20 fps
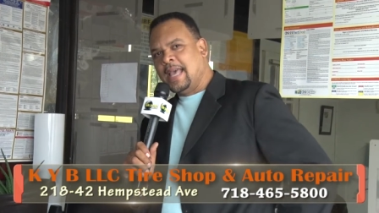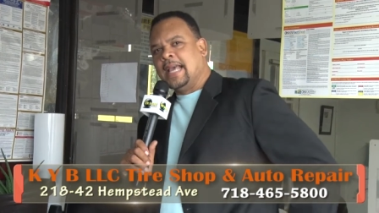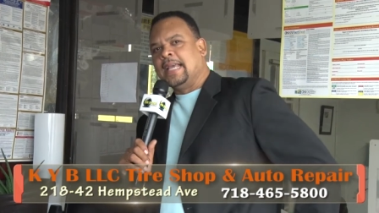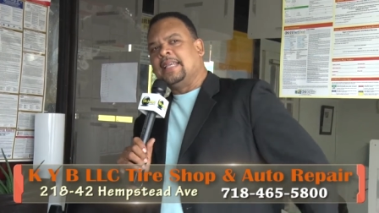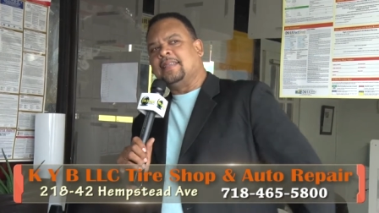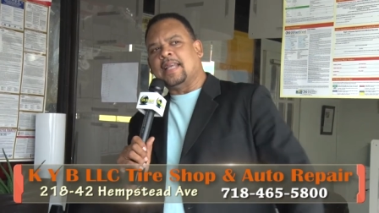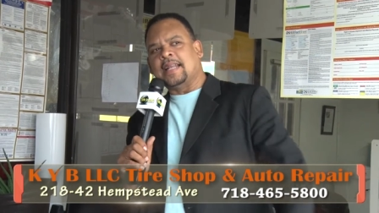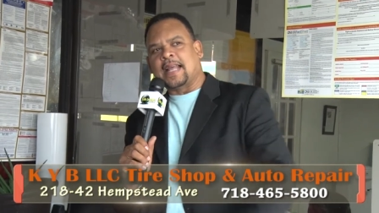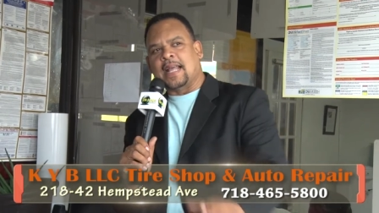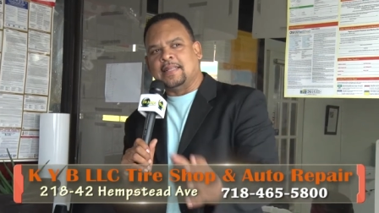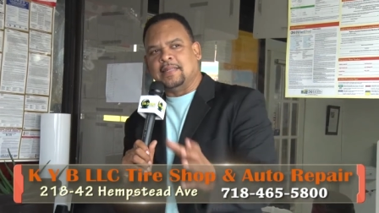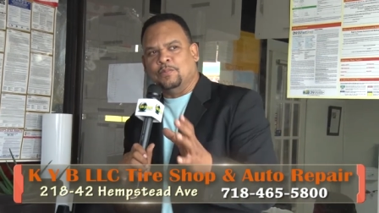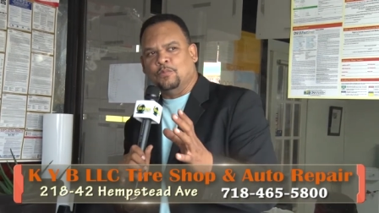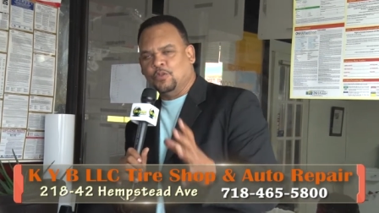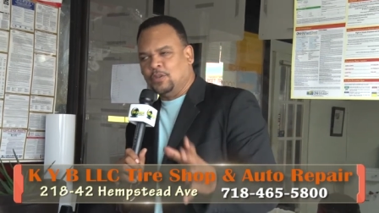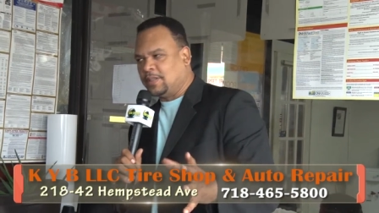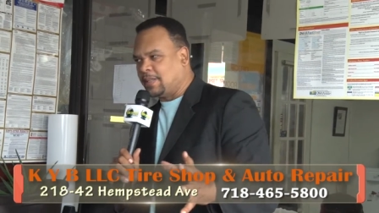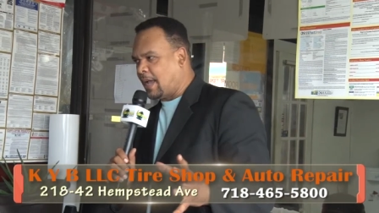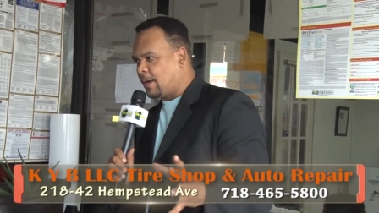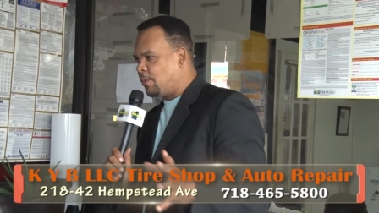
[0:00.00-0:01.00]
Qui ça qu'a dit
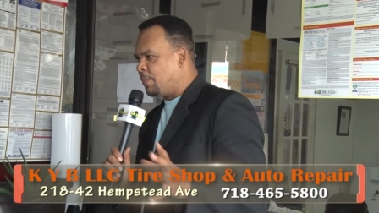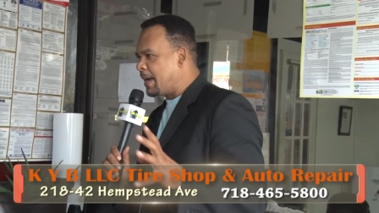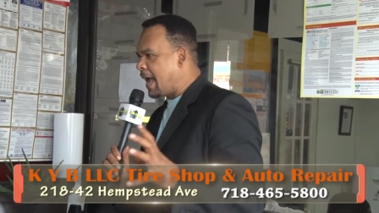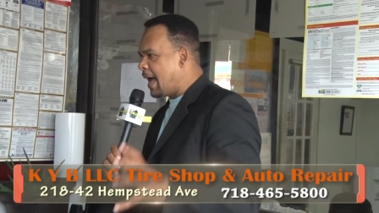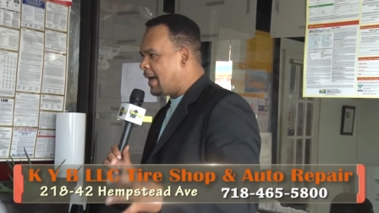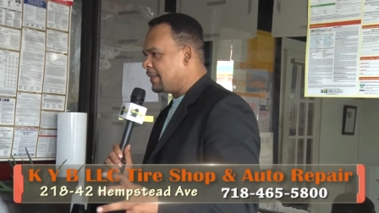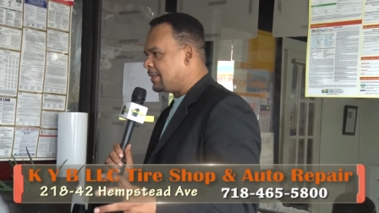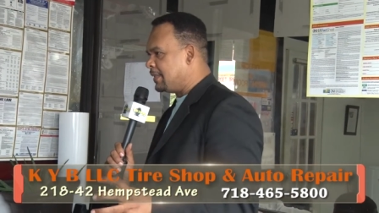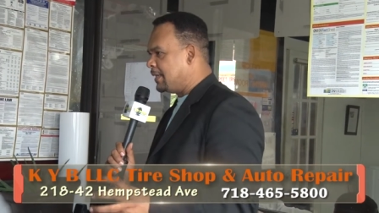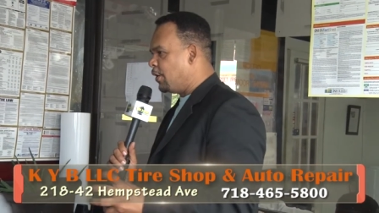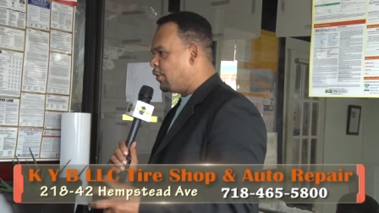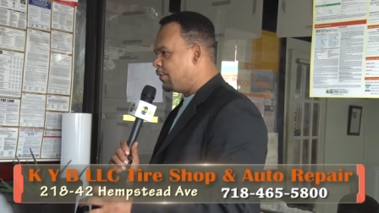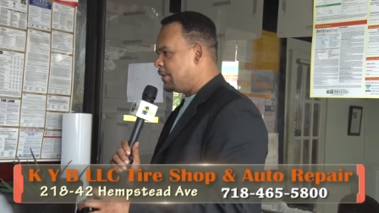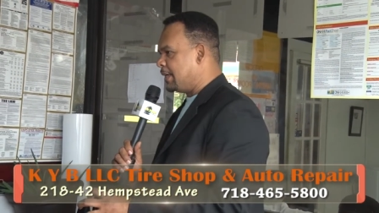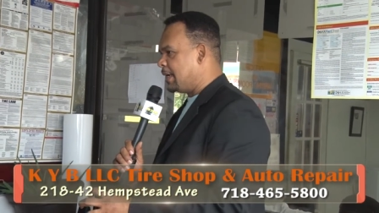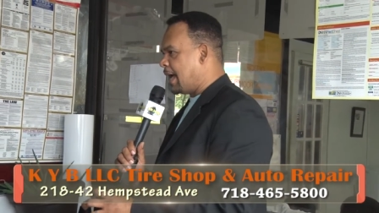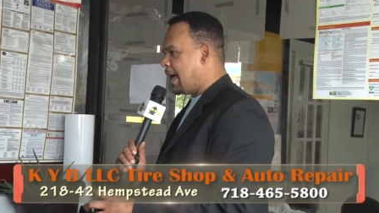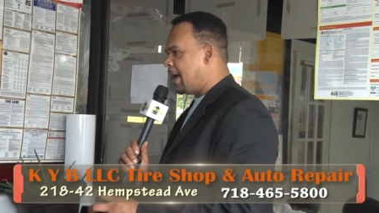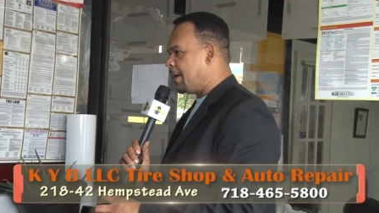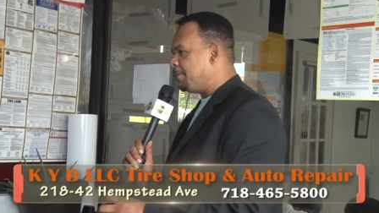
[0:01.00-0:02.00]
moun ça comme garantie les
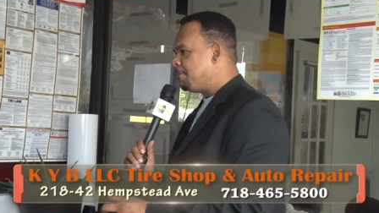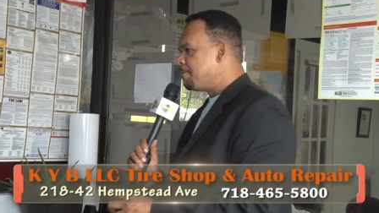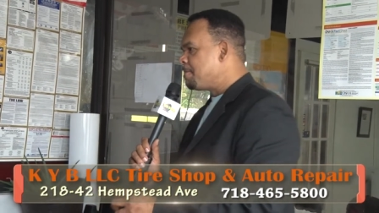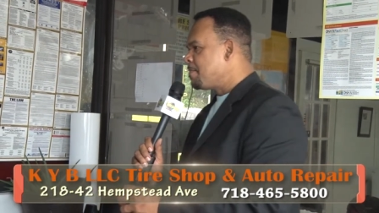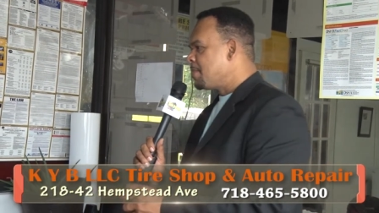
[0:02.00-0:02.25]
là